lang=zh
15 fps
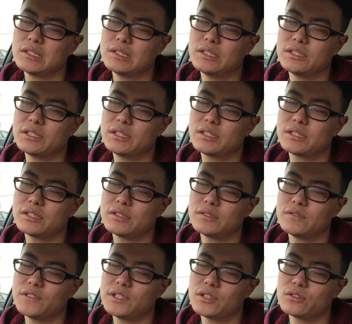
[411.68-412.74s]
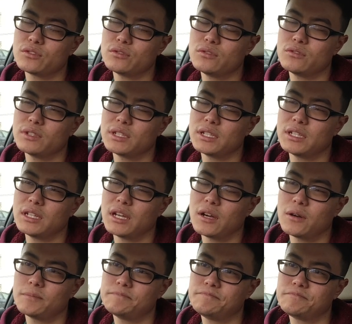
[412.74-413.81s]
也真的是非常出乎我的意
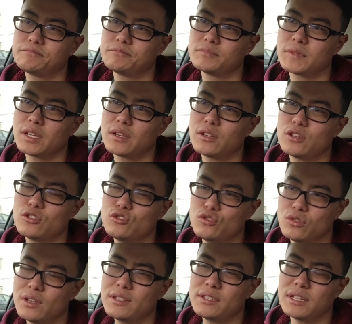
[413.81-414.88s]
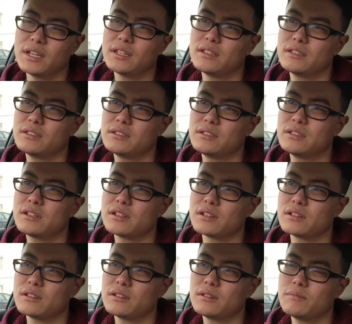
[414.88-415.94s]
料。缺钱，其
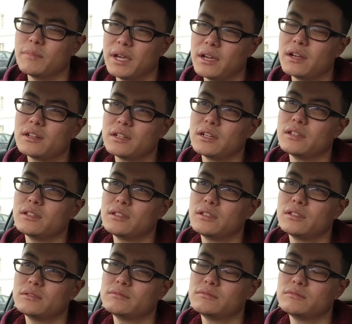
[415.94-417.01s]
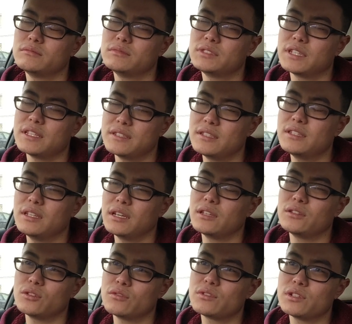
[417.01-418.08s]
实每个人。在今
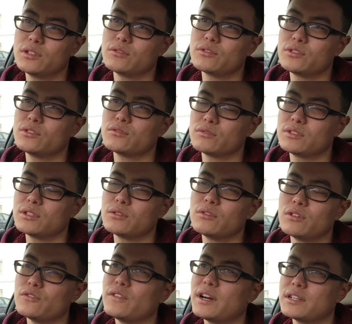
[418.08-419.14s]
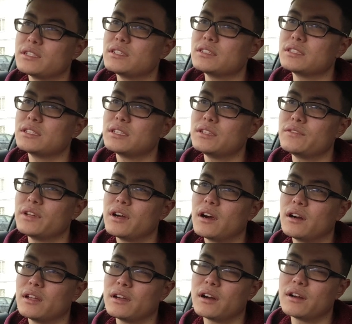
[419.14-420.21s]
年都是有这种情况发生的，因为
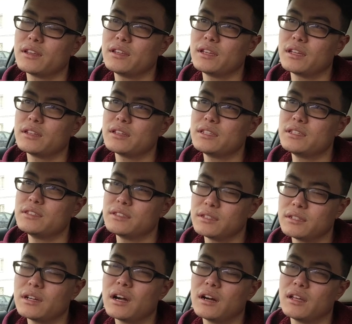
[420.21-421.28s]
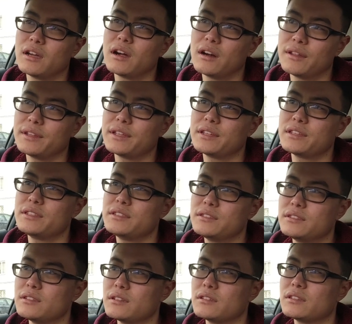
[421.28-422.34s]
2021年的疫情、2020年的疫
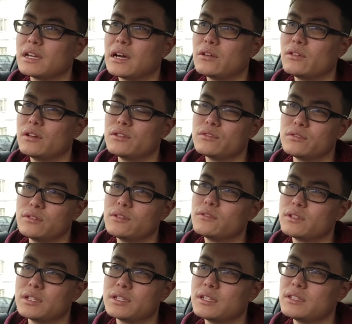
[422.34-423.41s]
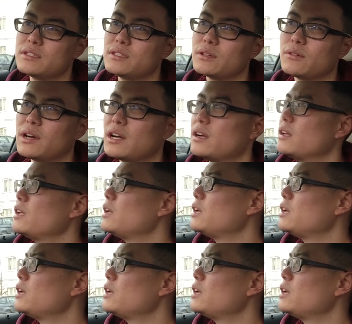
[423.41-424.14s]
情打乱了所有人的计划，